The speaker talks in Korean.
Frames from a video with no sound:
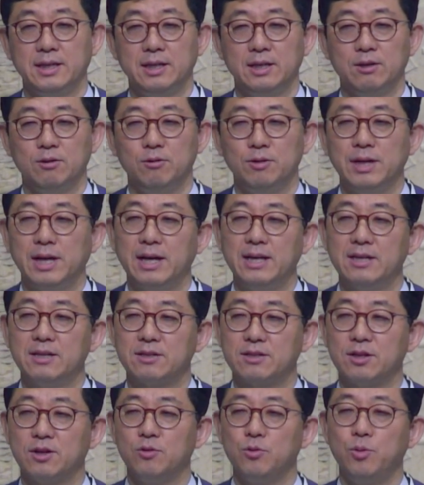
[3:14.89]
우리가
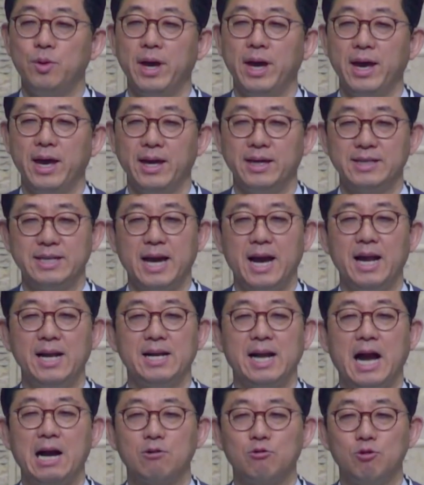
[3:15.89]
이것을 왜 잘
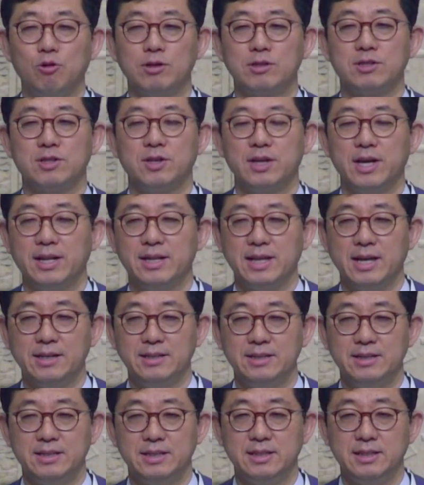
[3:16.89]
가꾸었어야
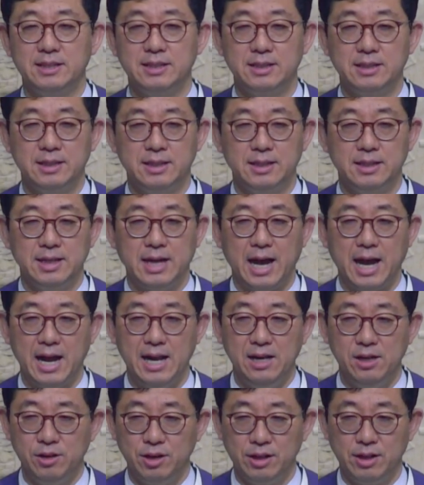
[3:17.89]
되는지를
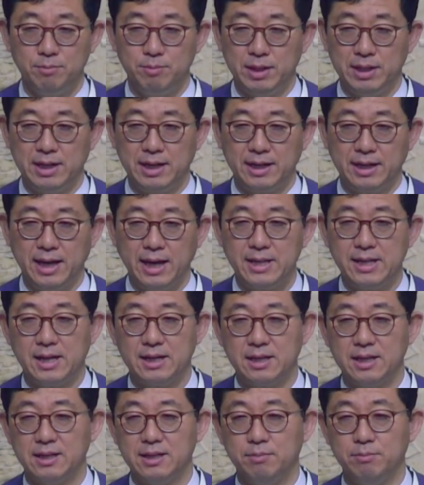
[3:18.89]
알게 됩니다.
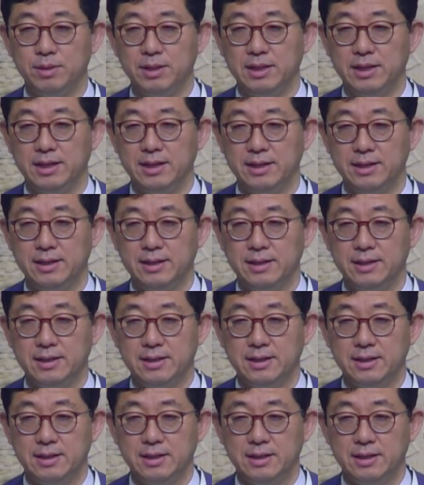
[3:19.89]
깨닫게 됩니다.
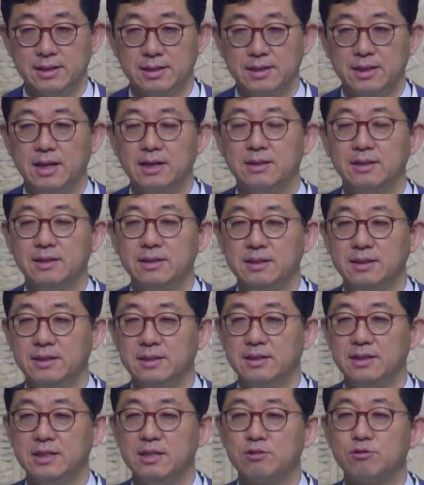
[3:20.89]
그냥
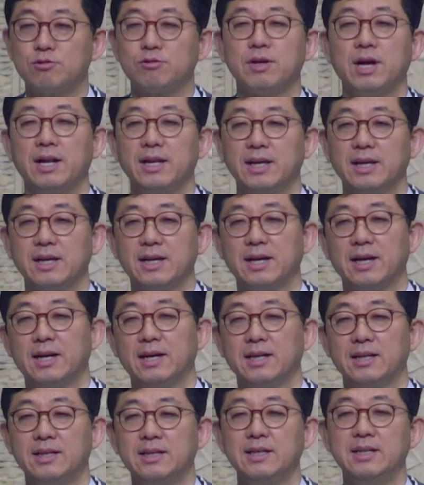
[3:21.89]
늘 익숙하니까,
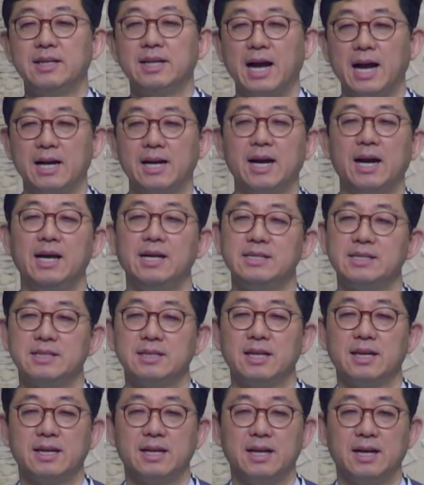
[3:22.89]
늘 가까이
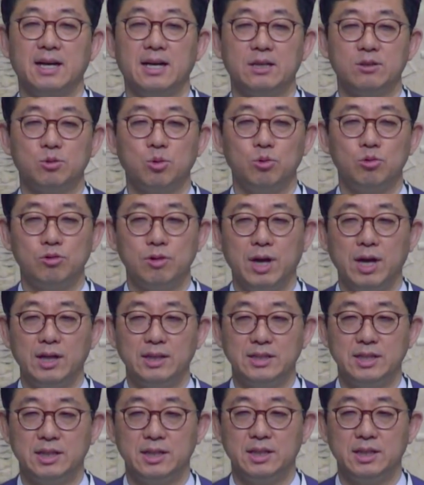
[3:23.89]
있으니까
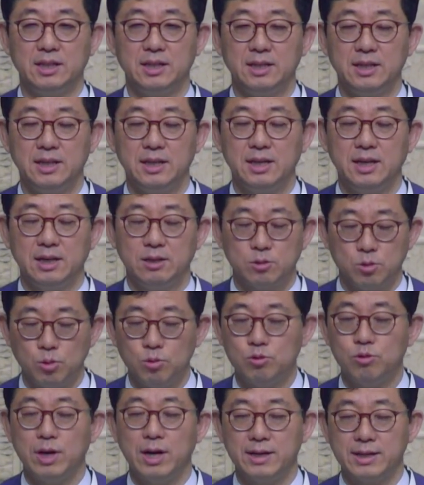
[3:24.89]
소중하지,
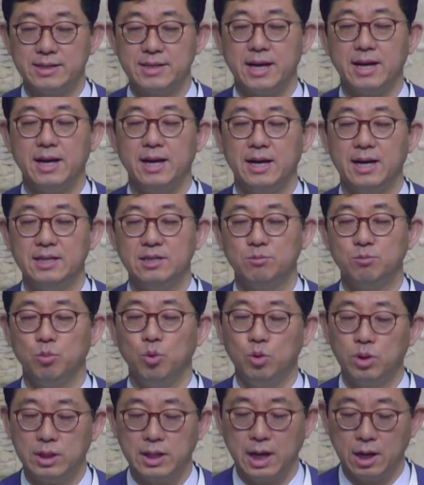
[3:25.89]
소중하게 생각하지
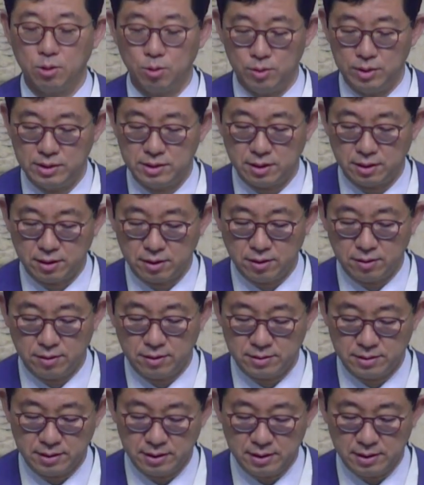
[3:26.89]
못하고 있었던
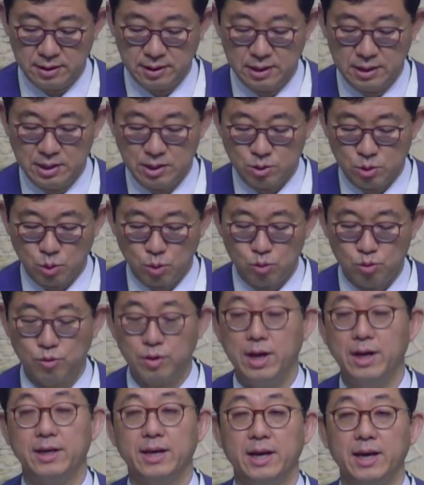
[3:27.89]
것을
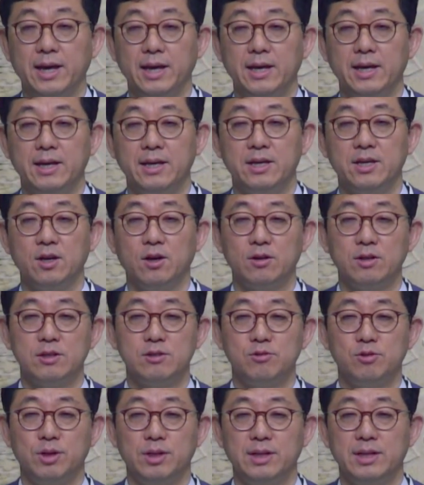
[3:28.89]
소중하게 여길
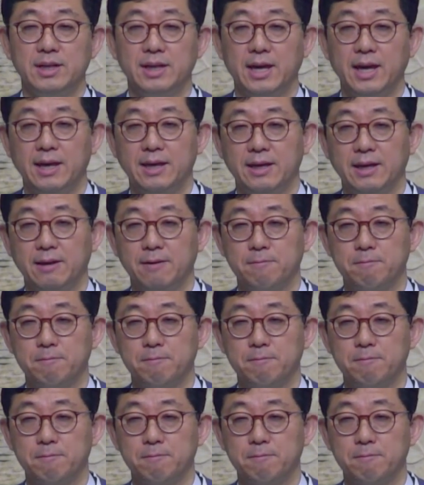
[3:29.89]
수 있는 계기.